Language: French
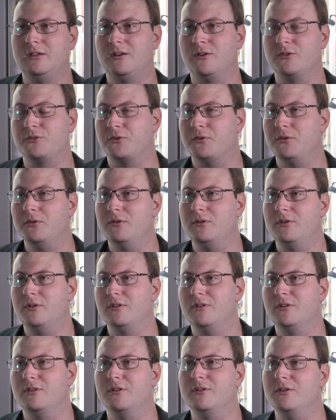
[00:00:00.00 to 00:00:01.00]
entre,
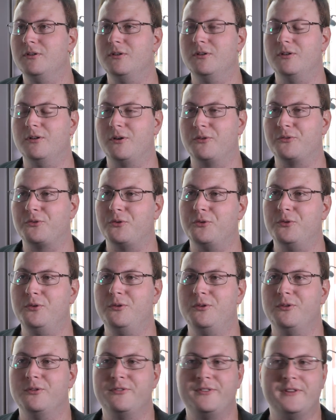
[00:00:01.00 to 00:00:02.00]
euh,
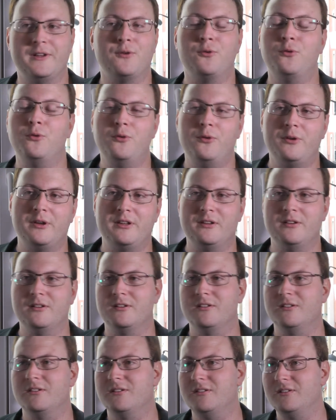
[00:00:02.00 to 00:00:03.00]
entre 0 et,
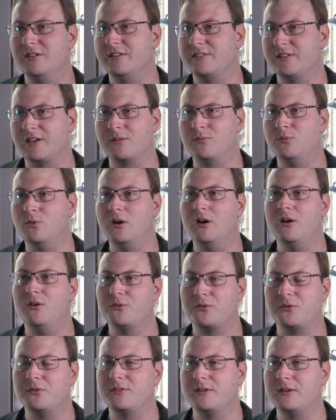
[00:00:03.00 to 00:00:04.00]
et, 5 mois,
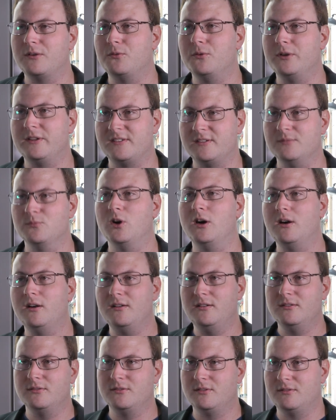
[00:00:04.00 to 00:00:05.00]
entre 0 et 6
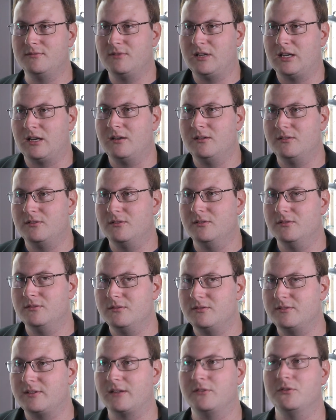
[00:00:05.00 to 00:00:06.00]
mois. Voilà,
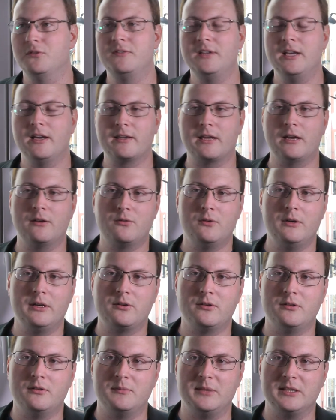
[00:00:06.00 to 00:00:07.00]
ça devient un calcul
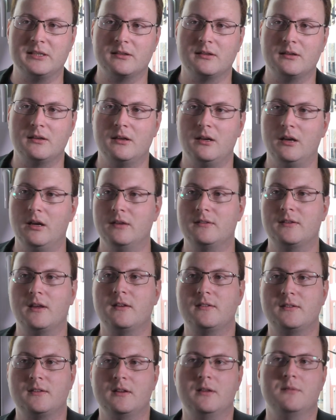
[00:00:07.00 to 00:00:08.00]
économique. Et
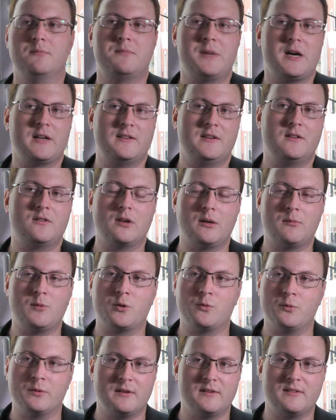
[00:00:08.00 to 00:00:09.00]
ça, c'est
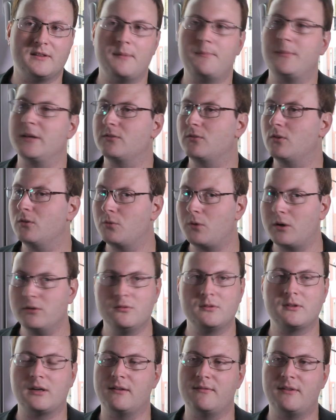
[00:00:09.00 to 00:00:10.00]
particulièrement contestable parce que le droit
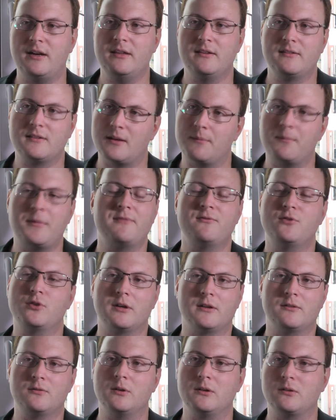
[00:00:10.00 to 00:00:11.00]
du travail, ça n'a pas
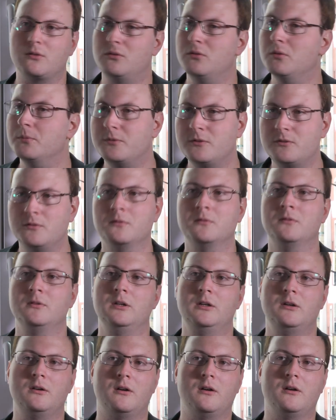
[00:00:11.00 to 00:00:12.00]
vocation à être une option
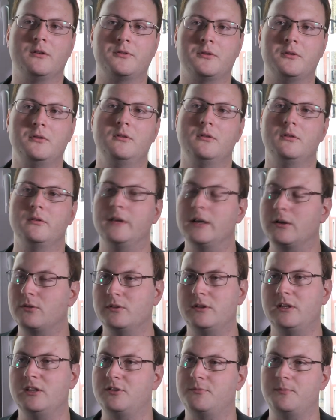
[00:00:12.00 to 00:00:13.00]
entre d'un
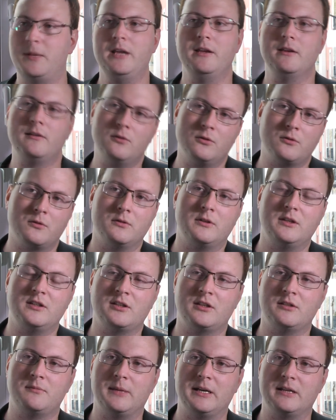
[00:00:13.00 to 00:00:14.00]
côté je paye et de l'autre côté
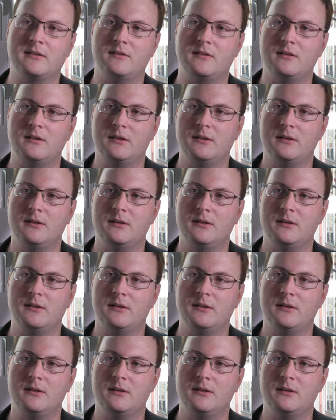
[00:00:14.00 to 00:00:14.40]
je respecte.